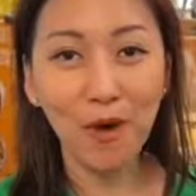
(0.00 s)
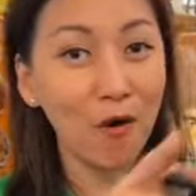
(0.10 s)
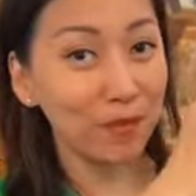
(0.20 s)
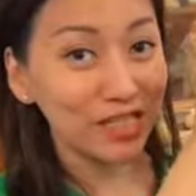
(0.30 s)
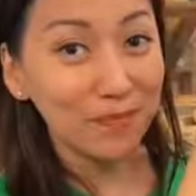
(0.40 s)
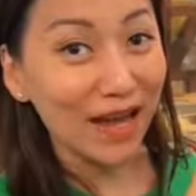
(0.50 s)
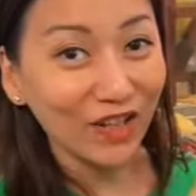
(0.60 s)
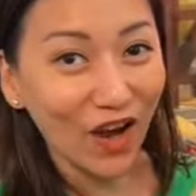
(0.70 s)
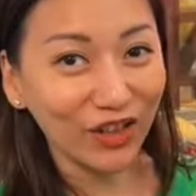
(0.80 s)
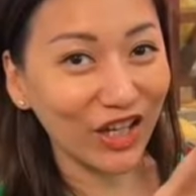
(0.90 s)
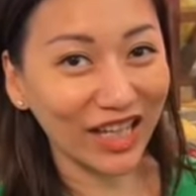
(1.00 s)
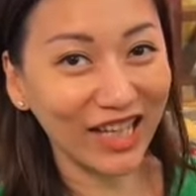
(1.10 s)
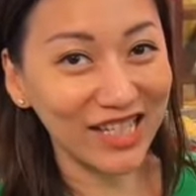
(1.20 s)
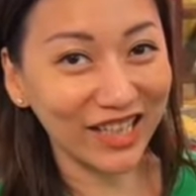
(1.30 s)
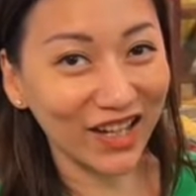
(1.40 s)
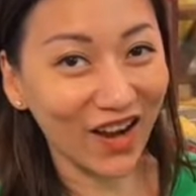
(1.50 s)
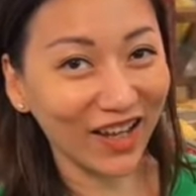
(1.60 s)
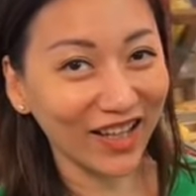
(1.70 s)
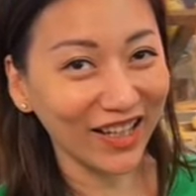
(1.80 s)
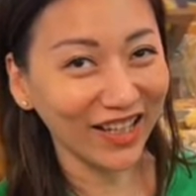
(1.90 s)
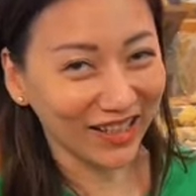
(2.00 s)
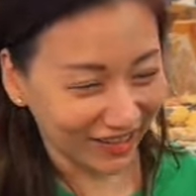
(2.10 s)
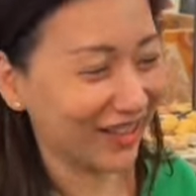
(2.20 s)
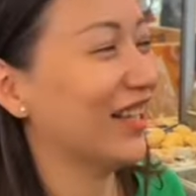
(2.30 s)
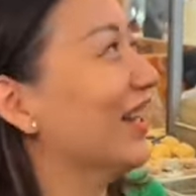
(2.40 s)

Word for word: mau micik Tanto? Doyan mau, chili oil? Doyan dong.